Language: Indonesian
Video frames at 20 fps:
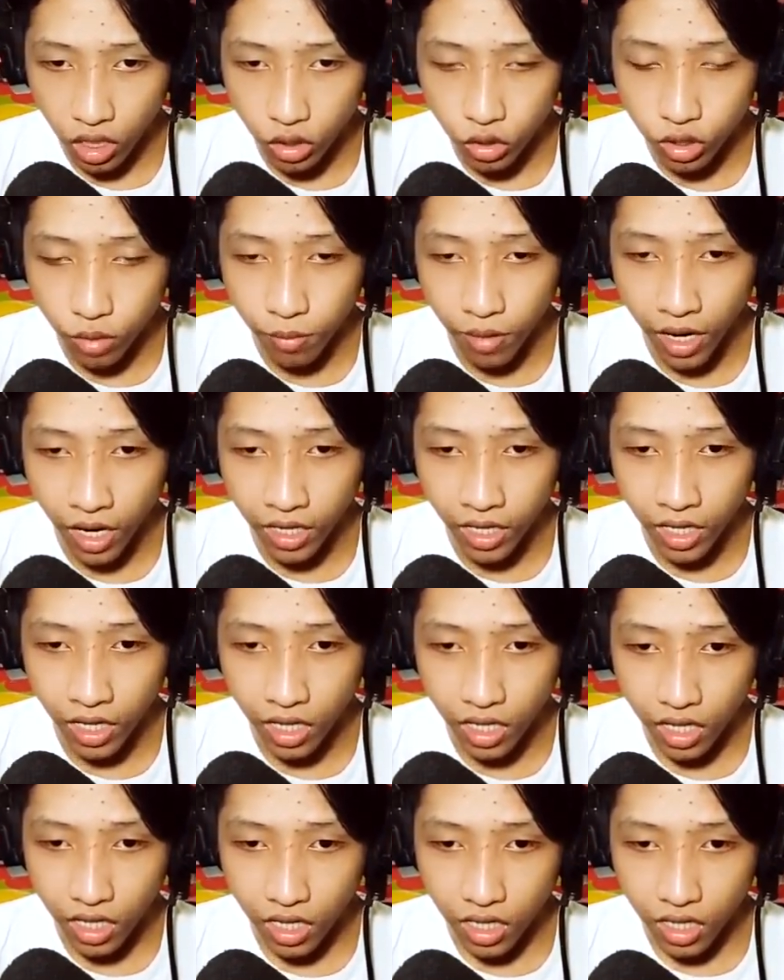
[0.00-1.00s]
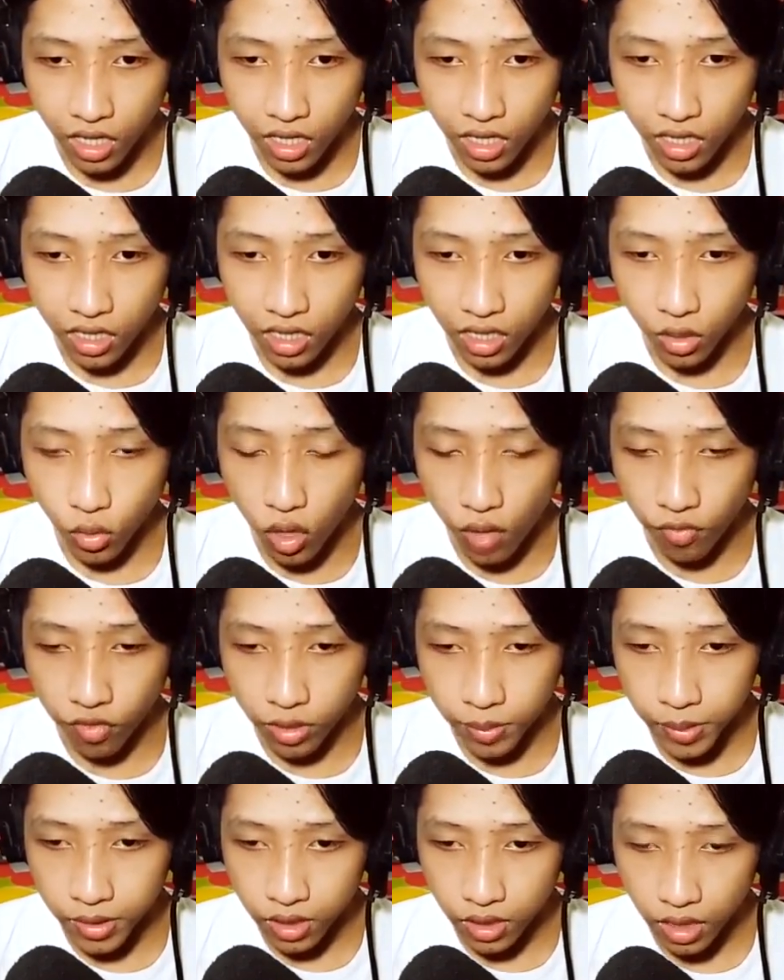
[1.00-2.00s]
harus kemana ya gua
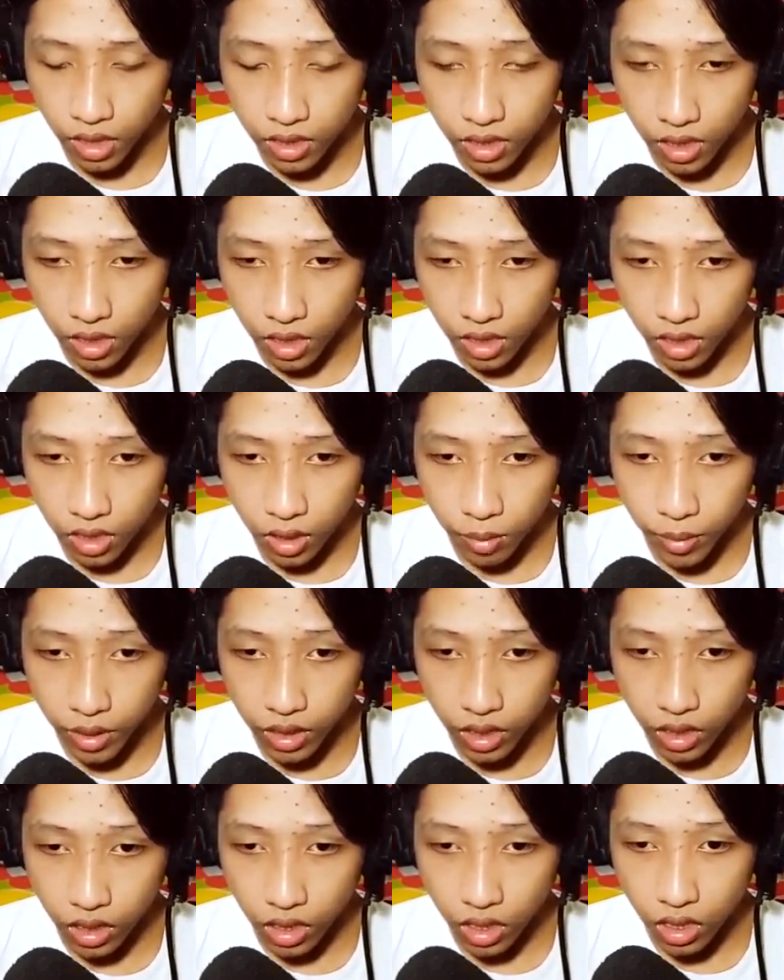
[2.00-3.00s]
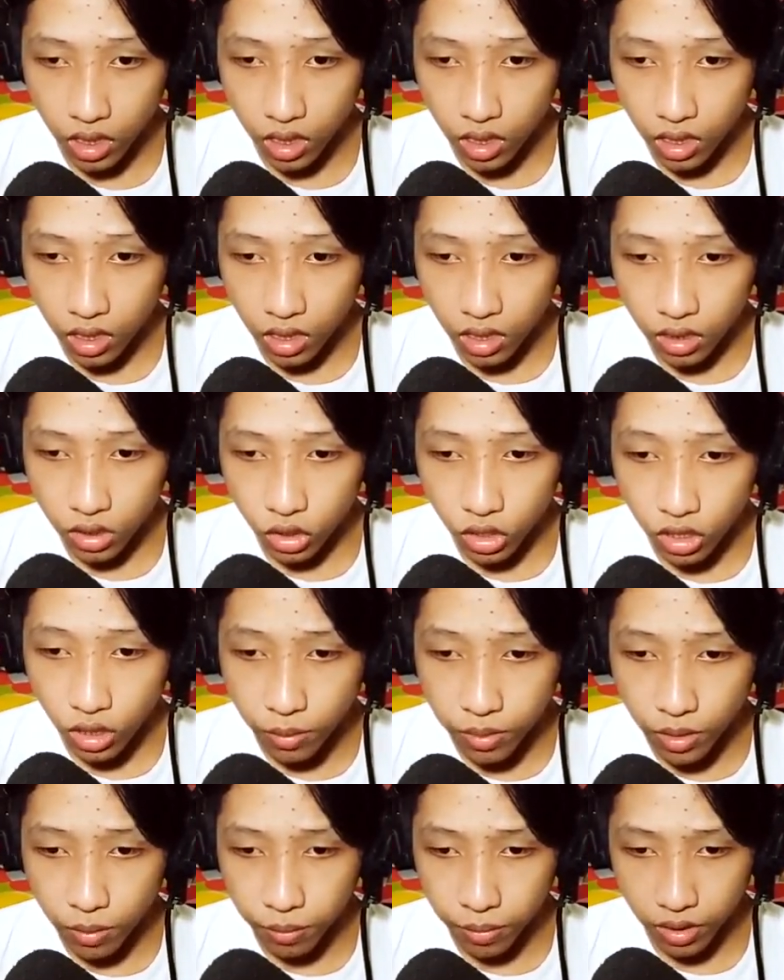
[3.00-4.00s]
first person aja karena tempatnya
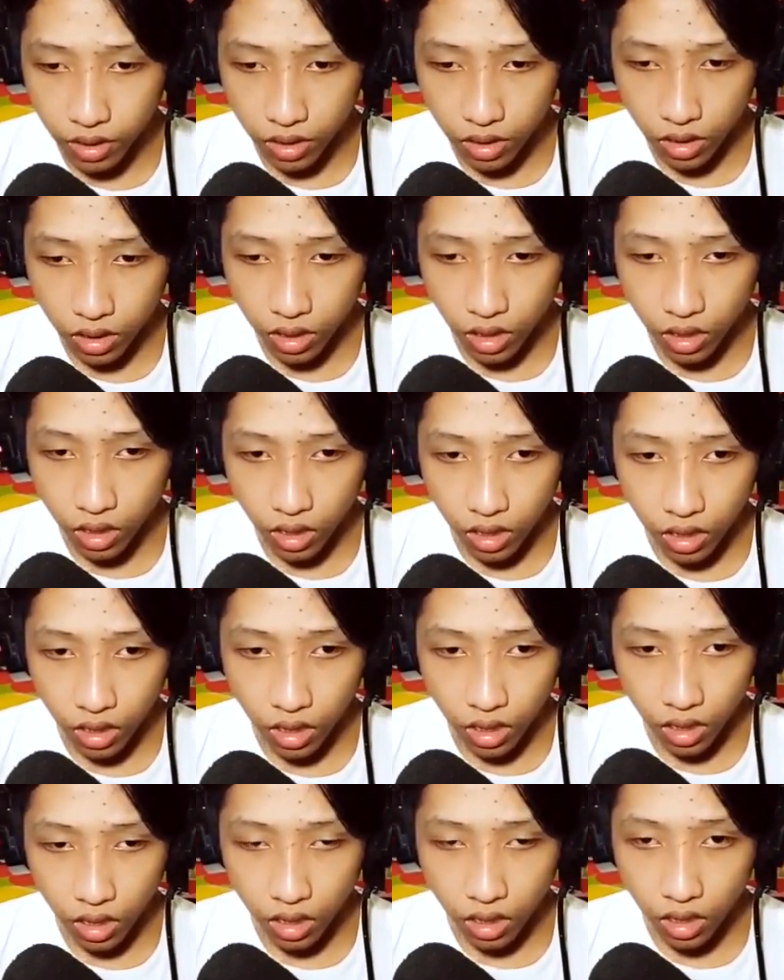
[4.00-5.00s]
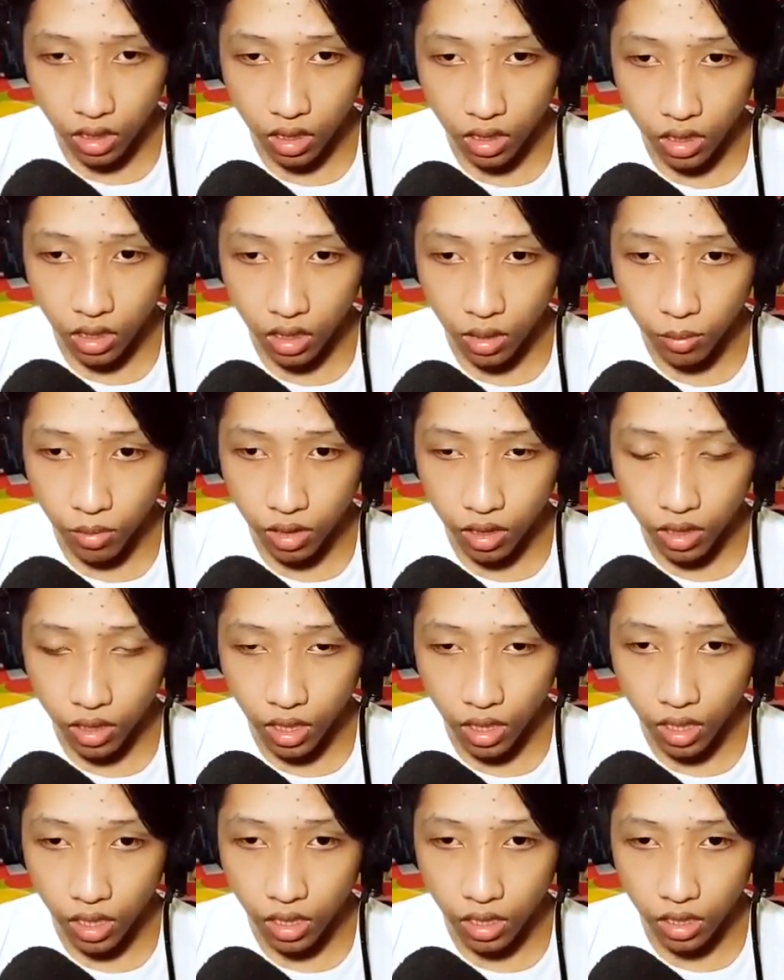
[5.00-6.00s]
cukup sempit kita kita nggak boleh
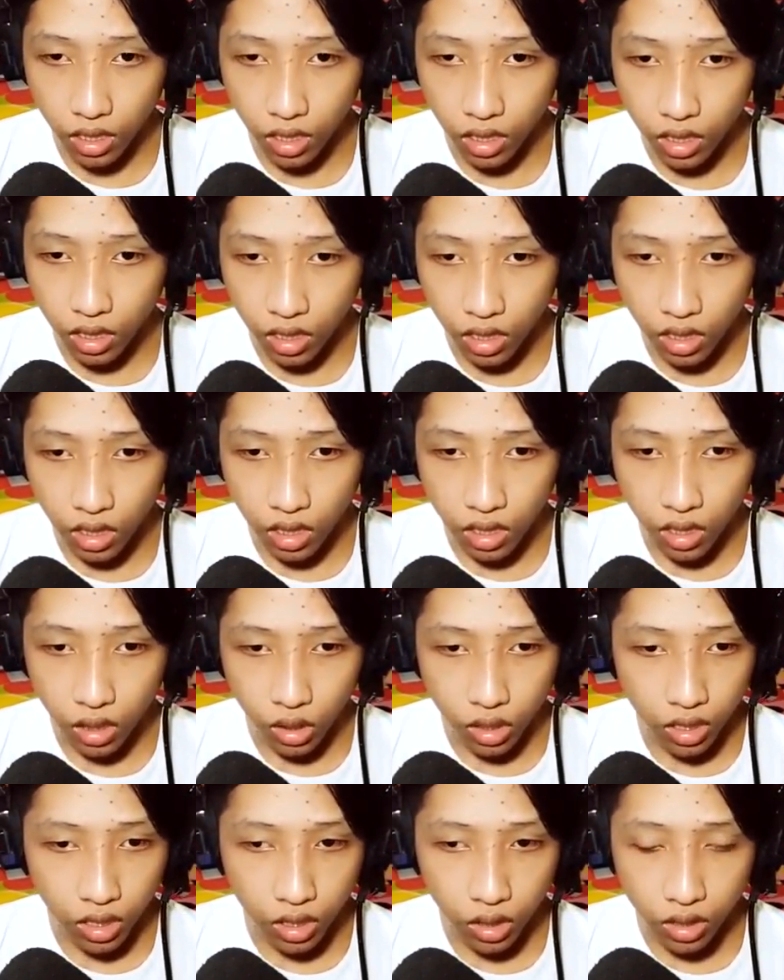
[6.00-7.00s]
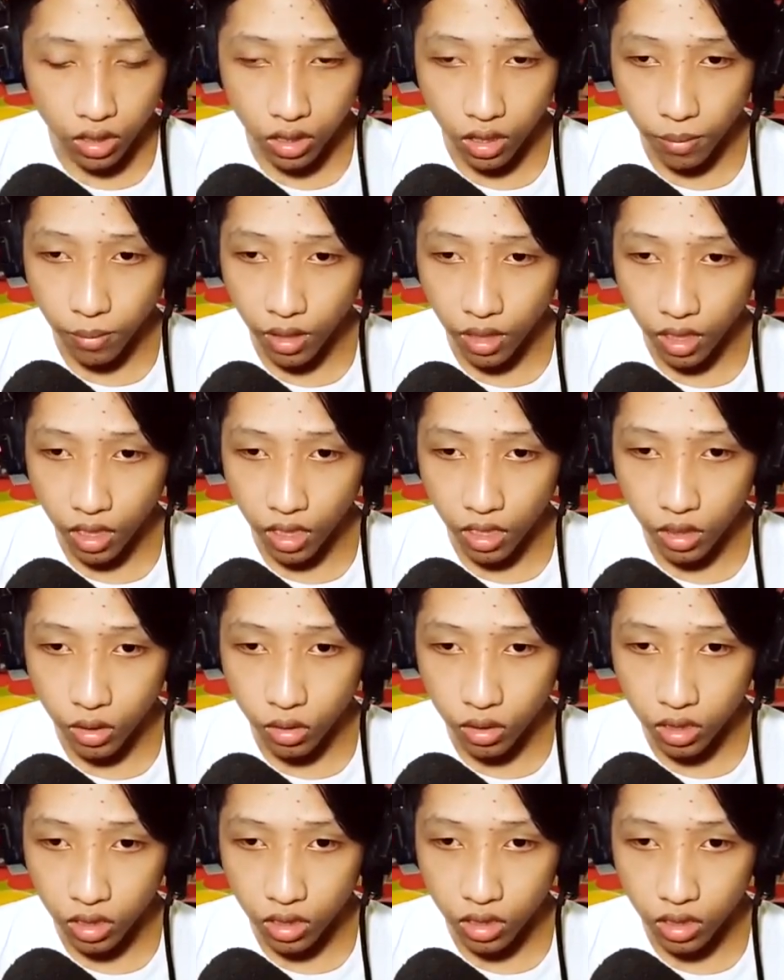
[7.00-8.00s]
kena air ya oke kita bakal
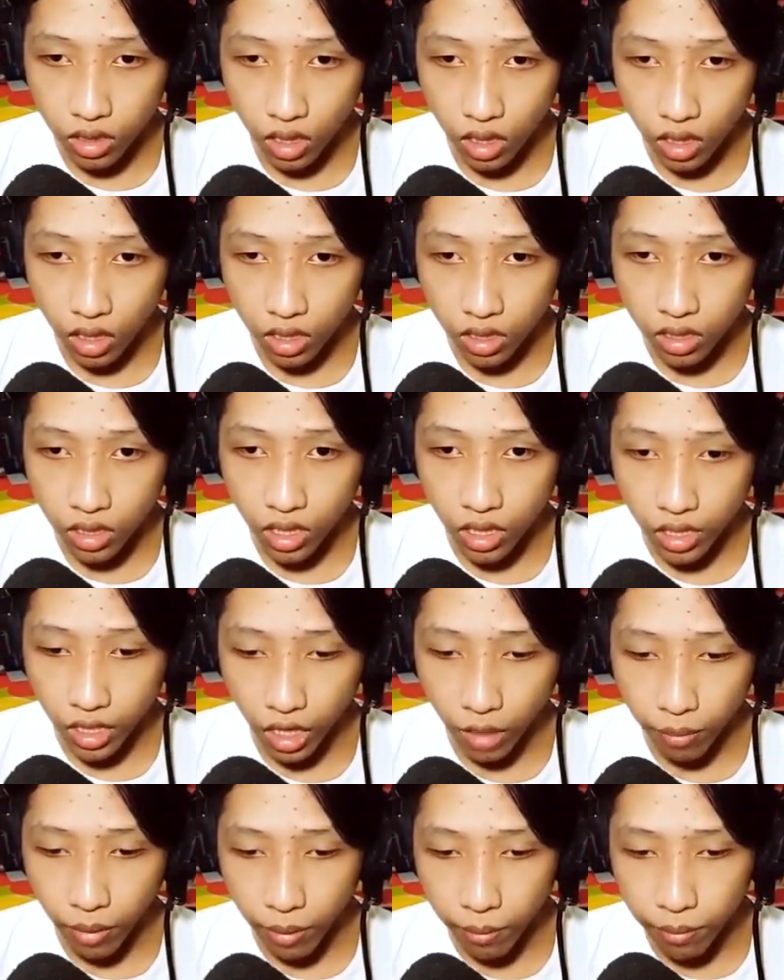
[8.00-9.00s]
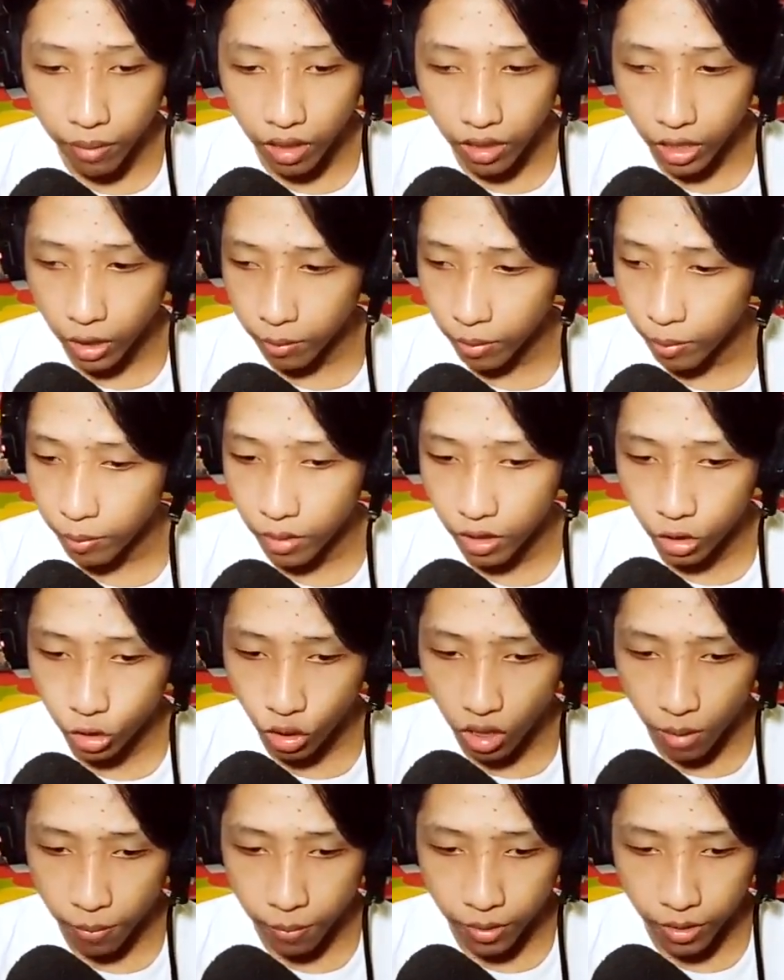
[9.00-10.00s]
ikutin dia dia capable capable itu apa